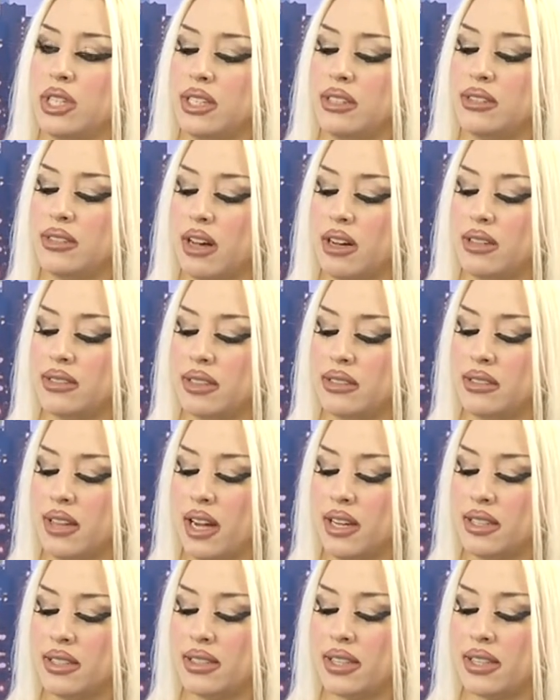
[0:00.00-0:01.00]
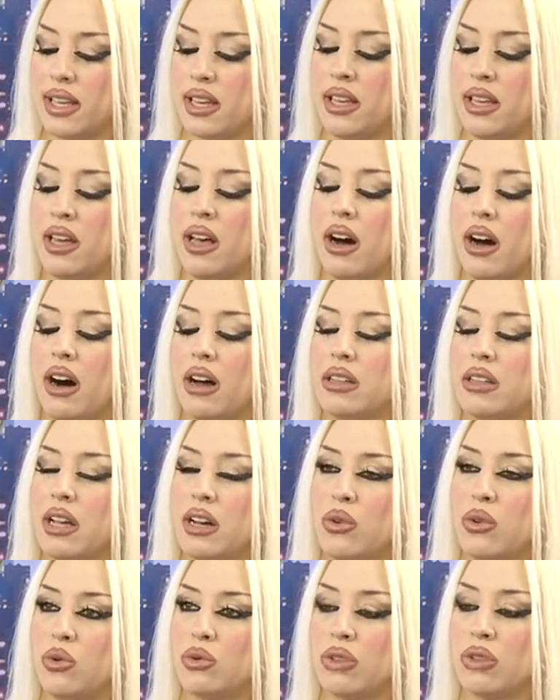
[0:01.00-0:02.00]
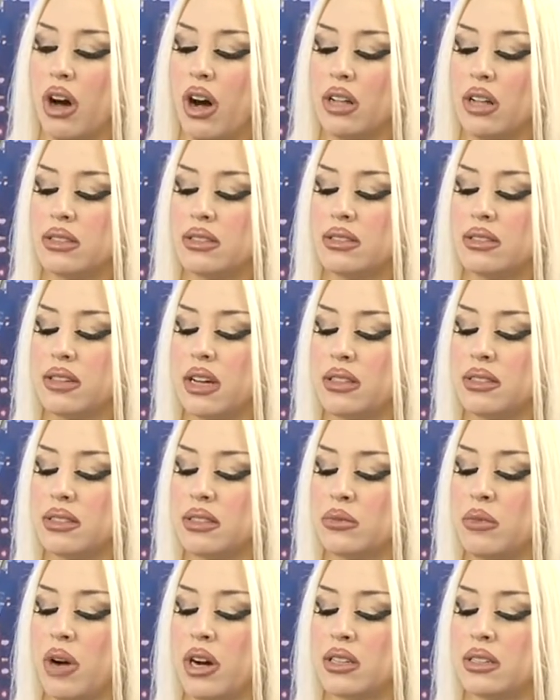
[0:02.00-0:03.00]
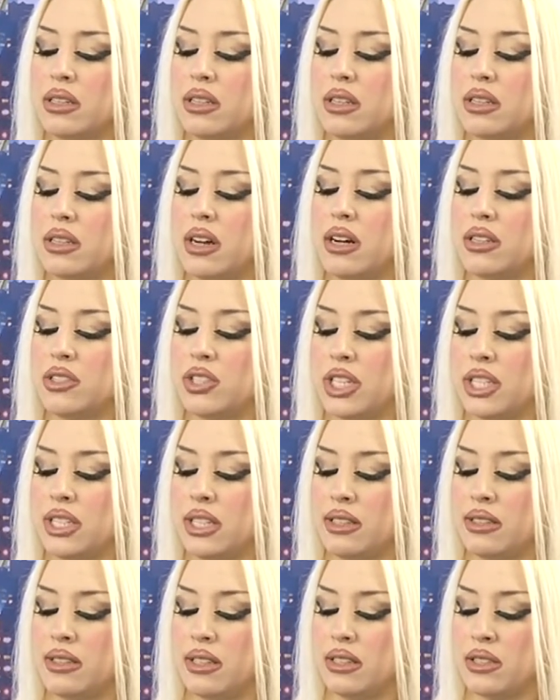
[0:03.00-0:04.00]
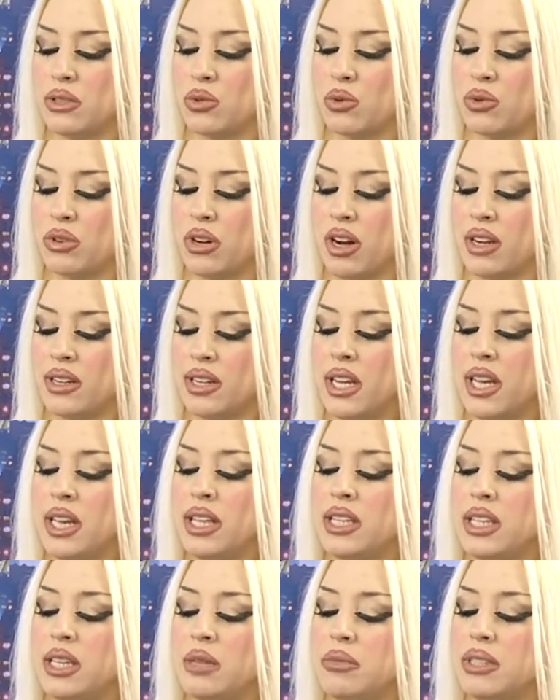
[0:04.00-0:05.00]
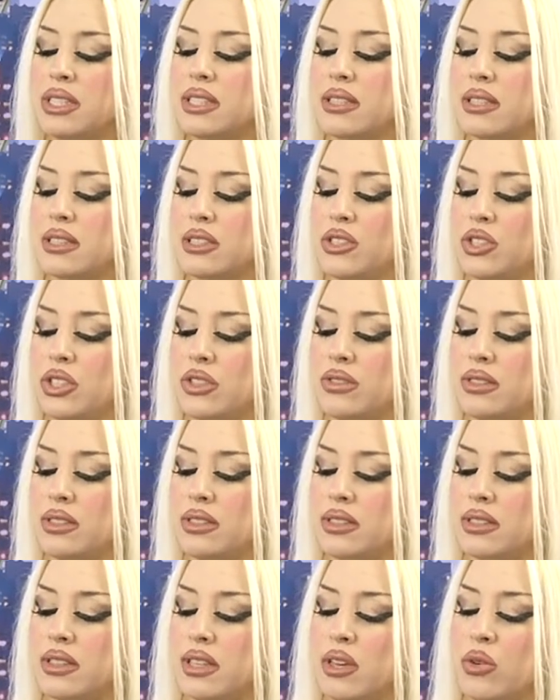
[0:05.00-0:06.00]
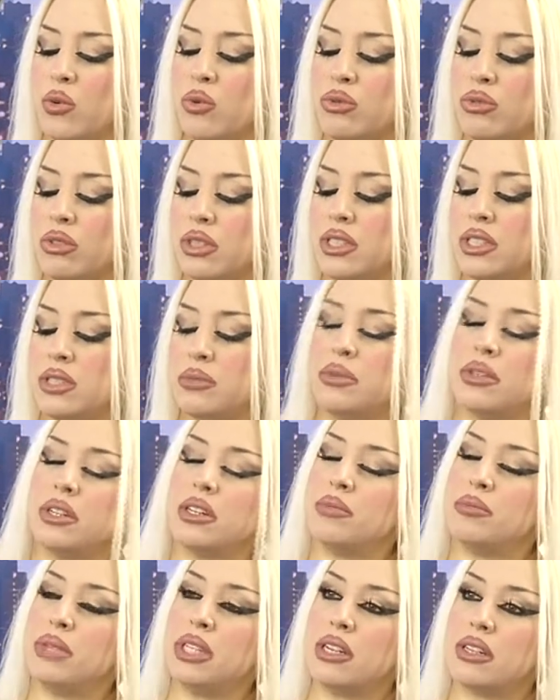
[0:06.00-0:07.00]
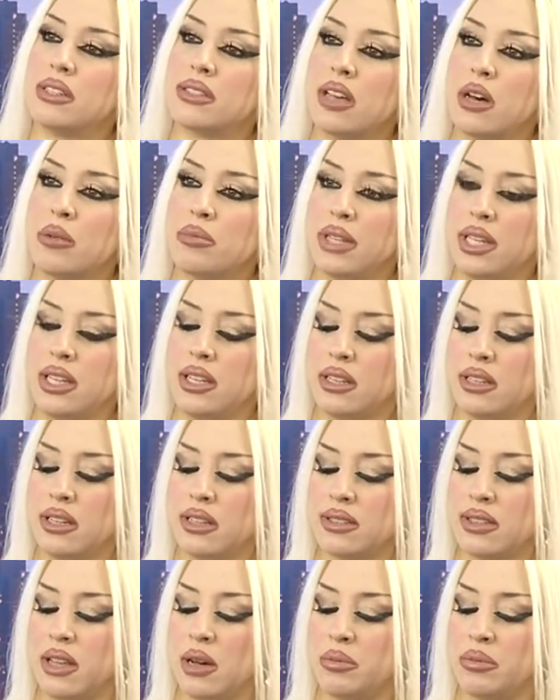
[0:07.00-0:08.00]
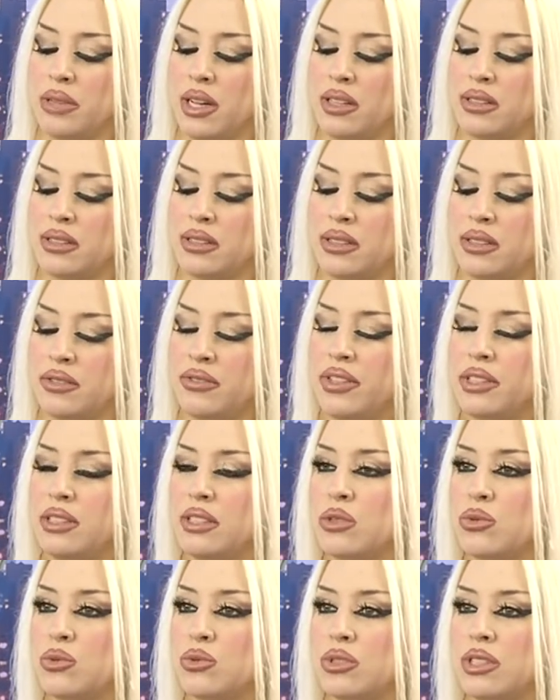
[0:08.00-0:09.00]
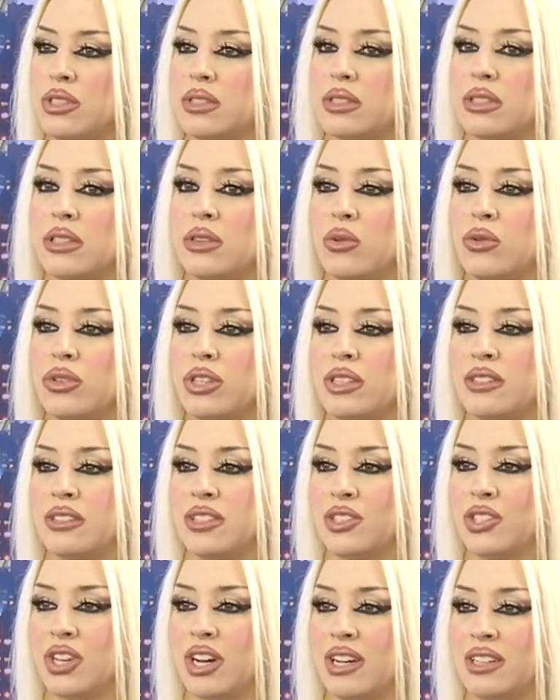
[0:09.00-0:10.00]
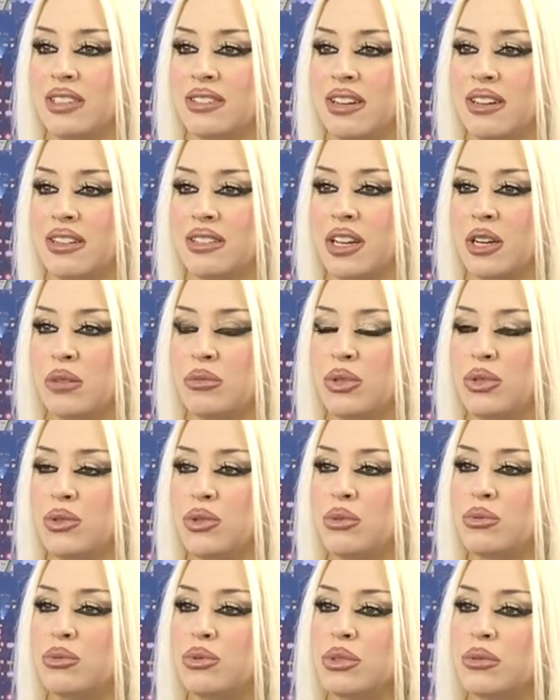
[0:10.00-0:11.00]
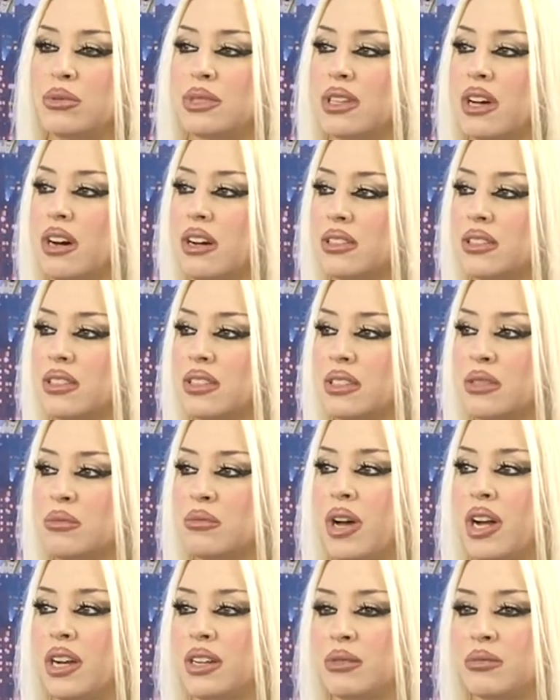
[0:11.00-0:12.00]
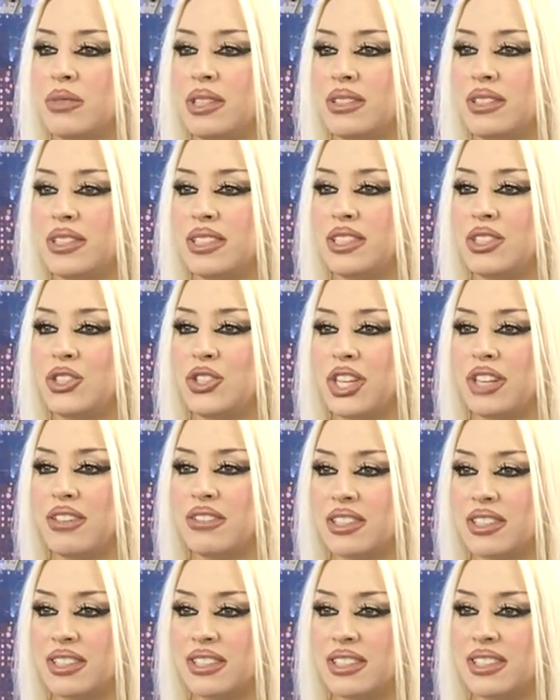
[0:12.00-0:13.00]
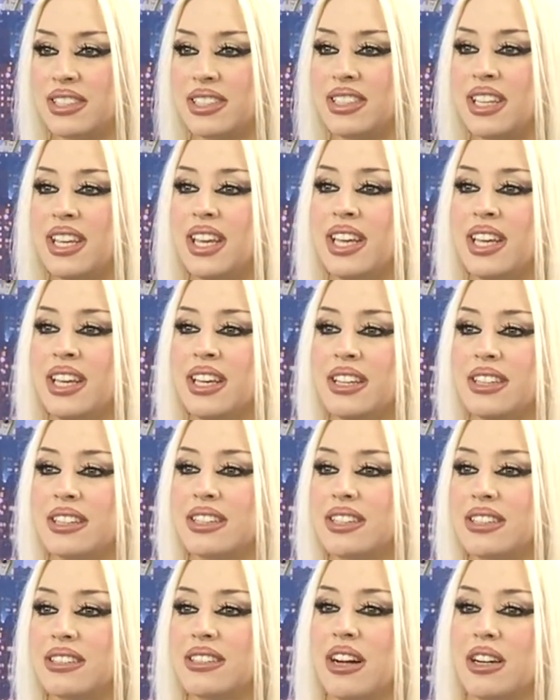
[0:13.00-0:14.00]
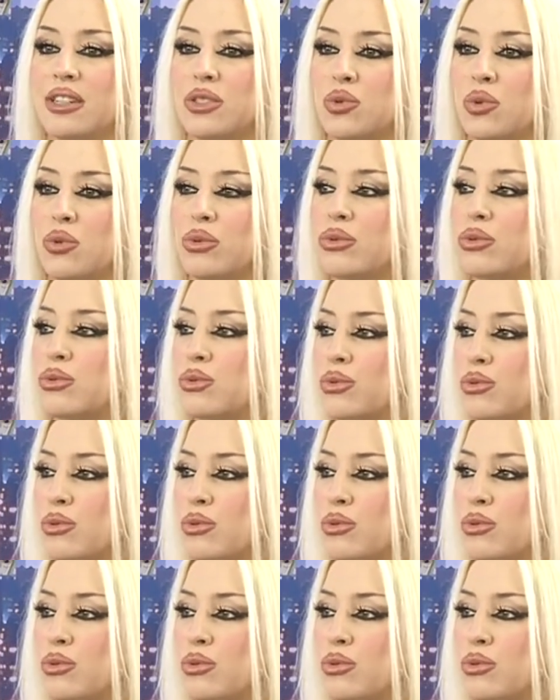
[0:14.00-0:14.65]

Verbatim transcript: itaat ederse Allah onu altından ırmaklar akan cennetlere sokar. Kim de sırt çevirirse onu acı bir azap ile azaplandırır. Fetih suresi 17. ayette Allah bildiriyor. Burada biz Allah'ın merhametinin, şefkatinin ne kadar sonsuz